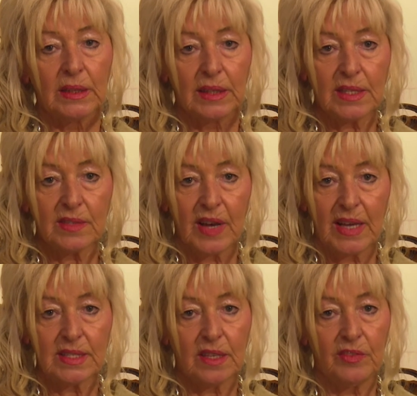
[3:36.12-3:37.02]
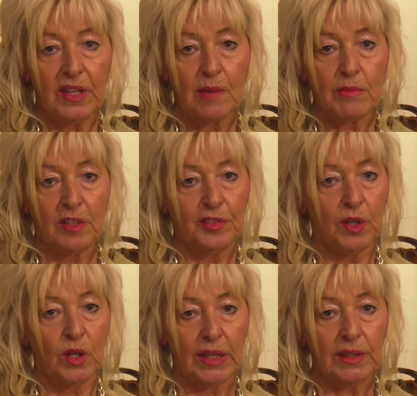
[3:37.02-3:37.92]
Das war es dann wieder einmal
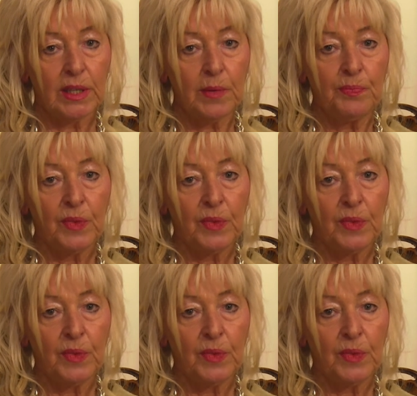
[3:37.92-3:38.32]
für heute.